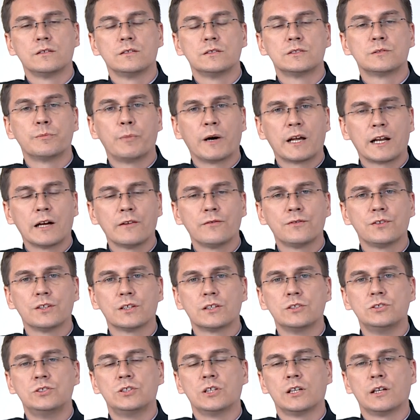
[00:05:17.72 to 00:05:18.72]
z parafii,
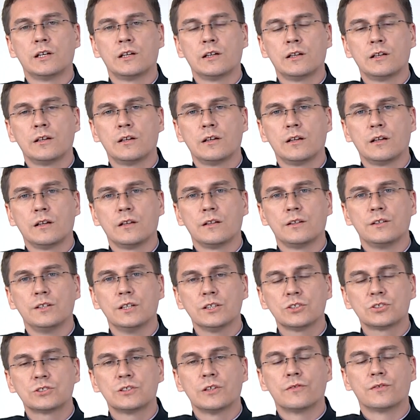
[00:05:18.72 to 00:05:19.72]
gdzie
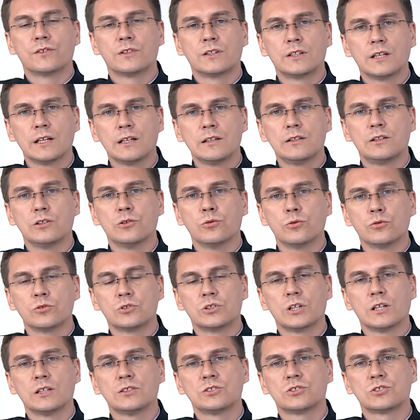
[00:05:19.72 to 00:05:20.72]
jeszcze wtedy
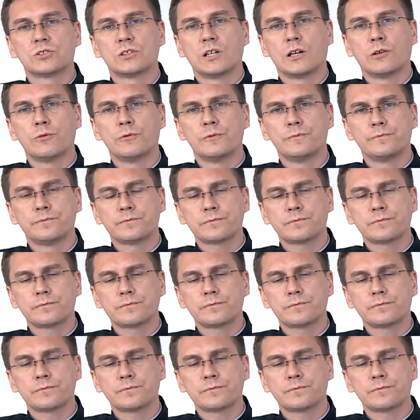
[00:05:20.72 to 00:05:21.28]
uczęszczał